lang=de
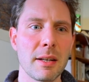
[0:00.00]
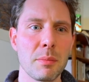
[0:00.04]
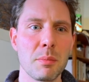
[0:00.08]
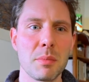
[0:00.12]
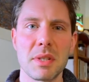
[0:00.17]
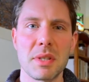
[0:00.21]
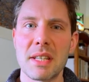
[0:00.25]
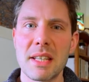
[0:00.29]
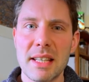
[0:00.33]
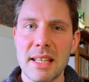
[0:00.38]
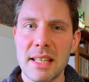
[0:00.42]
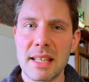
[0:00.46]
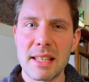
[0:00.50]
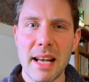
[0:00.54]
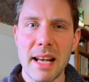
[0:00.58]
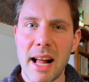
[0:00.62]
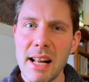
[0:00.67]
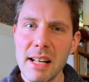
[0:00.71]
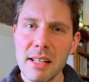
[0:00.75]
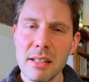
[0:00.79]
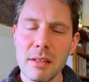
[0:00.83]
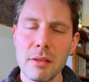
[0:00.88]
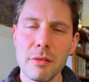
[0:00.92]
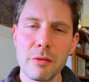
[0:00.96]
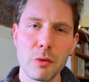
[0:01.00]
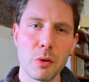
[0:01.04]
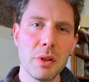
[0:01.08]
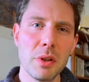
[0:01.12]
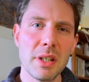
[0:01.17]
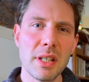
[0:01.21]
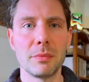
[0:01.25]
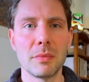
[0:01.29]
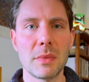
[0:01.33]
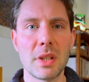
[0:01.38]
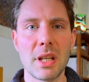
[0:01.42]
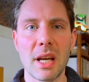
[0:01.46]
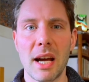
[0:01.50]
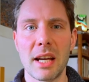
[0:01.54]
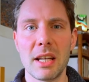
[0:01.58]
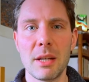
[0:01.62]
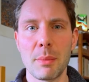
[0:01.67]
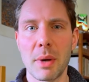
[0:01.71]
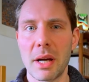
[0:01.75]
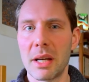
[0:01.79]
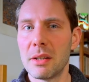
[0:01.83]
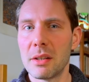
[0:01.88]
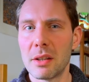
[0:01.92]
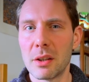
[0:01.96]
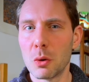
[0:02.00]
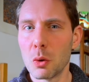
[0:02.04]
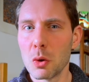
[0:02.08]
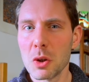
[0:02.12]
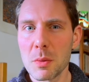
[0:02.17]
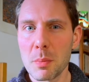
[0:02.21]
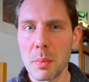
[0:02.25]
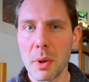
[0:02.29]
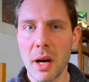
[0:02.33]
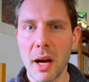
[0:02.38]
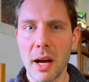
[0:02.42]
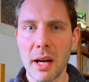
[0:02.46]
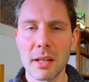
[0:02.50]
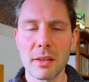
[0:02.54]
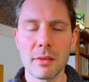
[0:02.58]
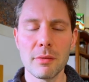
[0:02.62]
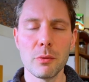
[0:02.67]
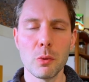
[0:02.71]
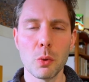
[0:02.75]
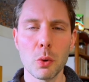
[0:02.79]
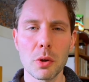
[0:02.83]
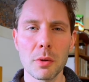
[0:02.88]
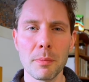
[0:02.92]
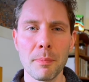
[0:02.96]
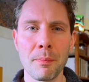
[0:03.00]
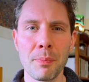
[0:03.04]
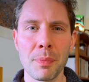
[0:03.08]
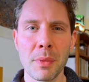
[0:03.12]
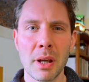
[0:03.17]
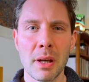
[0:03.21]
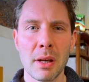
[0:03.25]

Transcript: sich enthalten von Dingen, die einem einen Genuss bereiten würden.